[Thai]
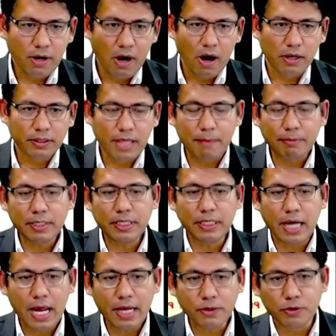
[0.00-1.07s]
ก็ตามที่
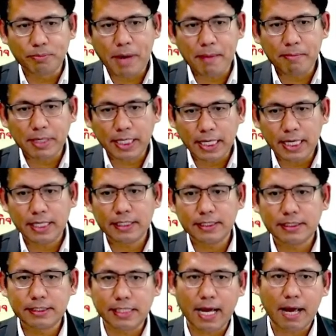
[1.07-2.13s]
ให้ดูไปเมื่อกี้
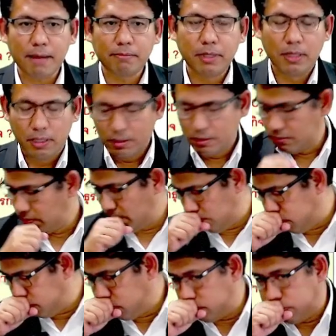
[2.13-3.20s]
นะครับ
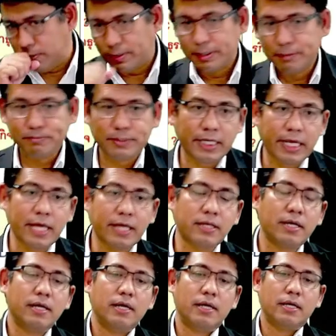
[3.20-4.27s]
ทีนี้
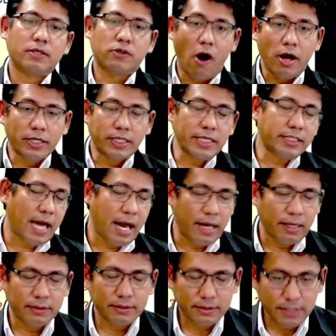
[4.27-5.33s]
ก่อนที่จะ
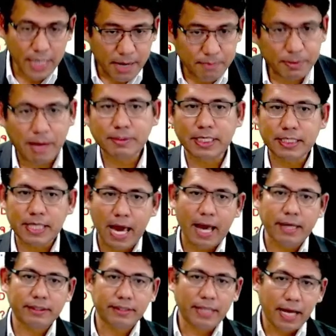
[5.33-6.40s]
เริ่มทำสัญญา
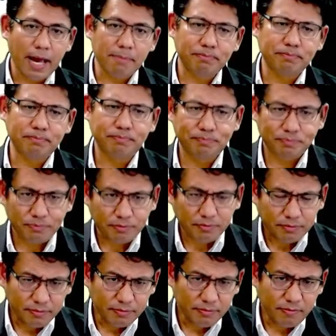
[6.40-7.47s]
นะครับ
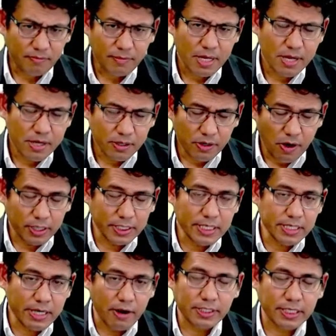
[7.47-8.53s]
ก่อน
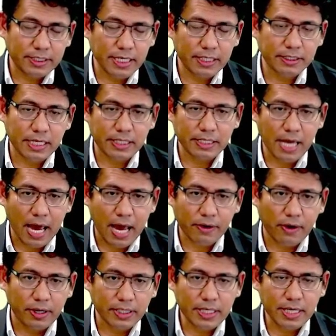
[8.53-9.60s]
ที่เราจะเซ็นสัญญา
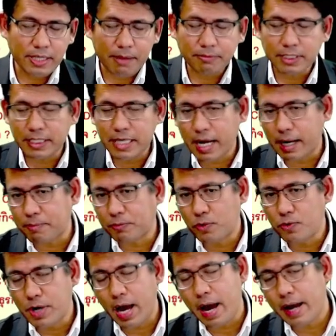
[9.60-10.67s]
ก่อนที่จะทำสัญญากับ
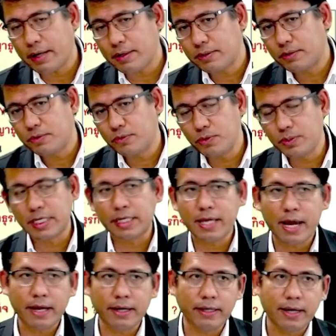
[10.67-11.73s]
คู่ค้าคู่สัญ
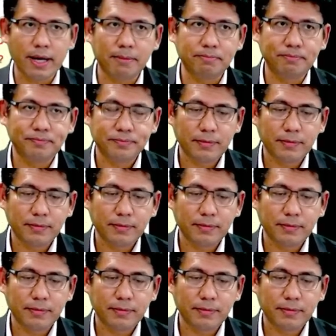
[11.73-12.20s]
ญาเนี่ยนะครับ